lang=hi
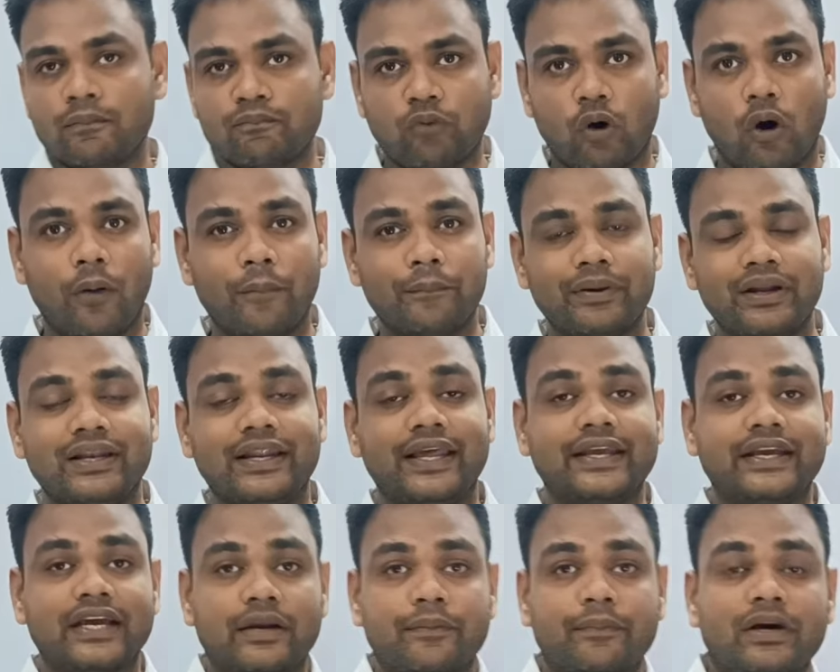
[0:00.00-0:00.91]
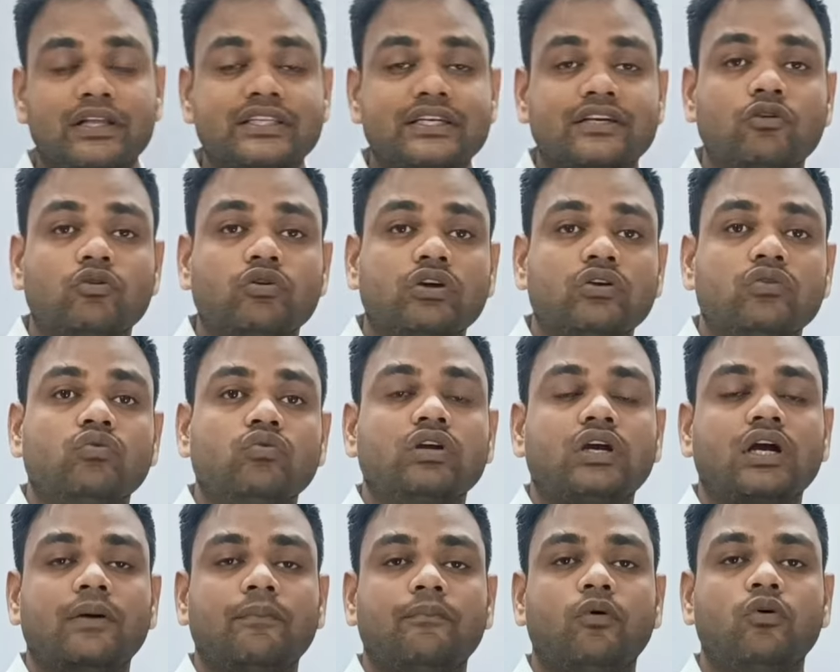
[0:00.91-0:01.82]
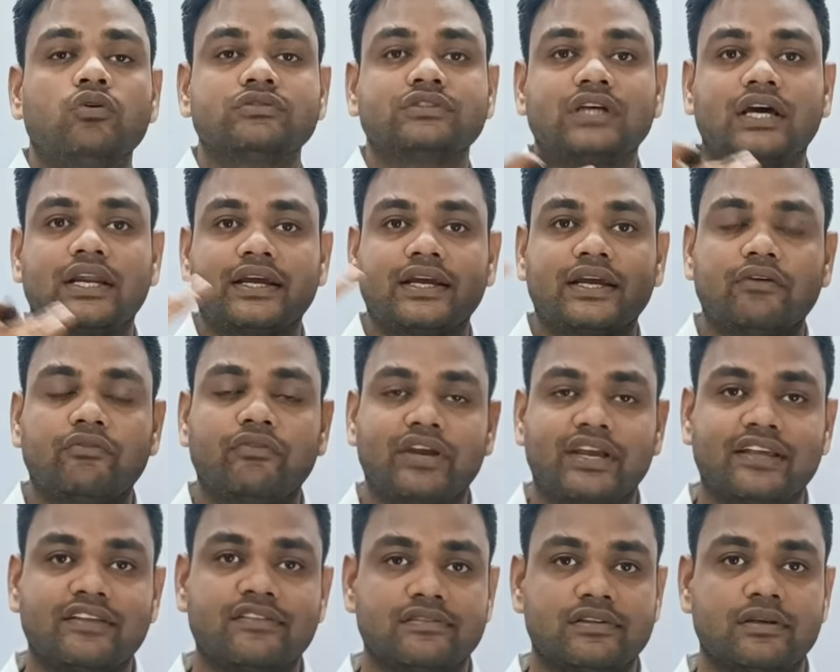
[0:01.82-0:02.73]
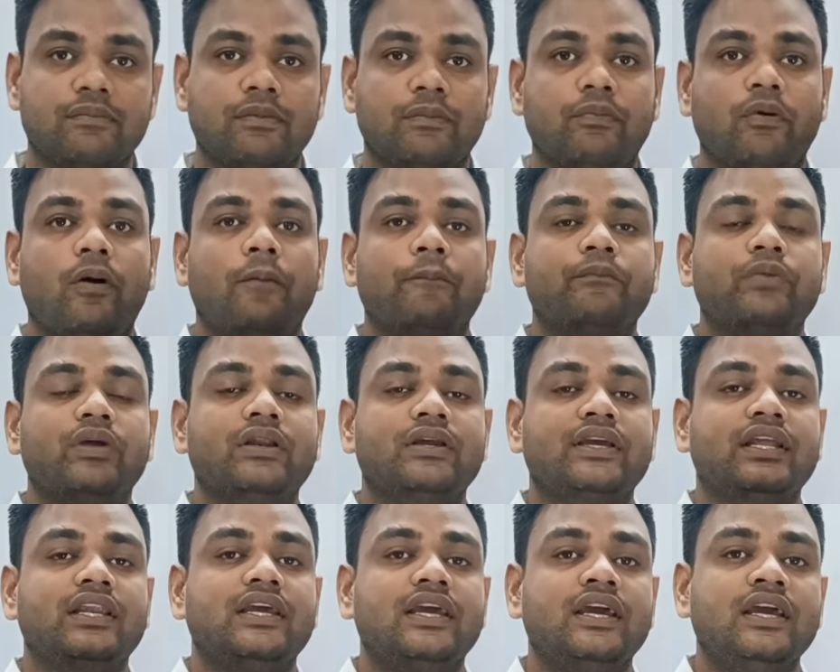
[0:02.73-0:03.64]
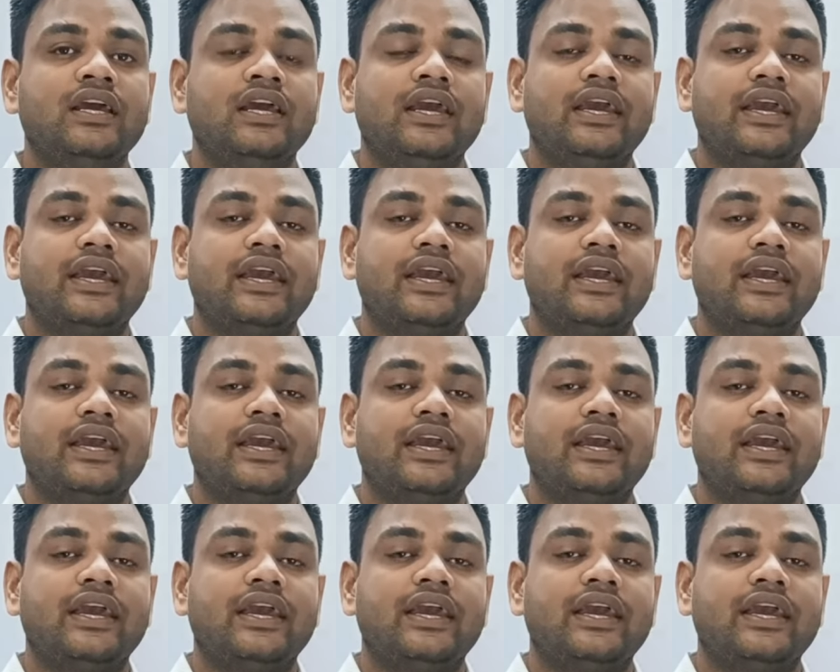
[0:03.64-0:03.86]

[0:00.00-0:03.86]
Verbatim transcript: फॉर्म फिल नहीं कर पाते क्योंकि उनका बहुत सारे वैकेंसी में फॉर्म फिल के लिए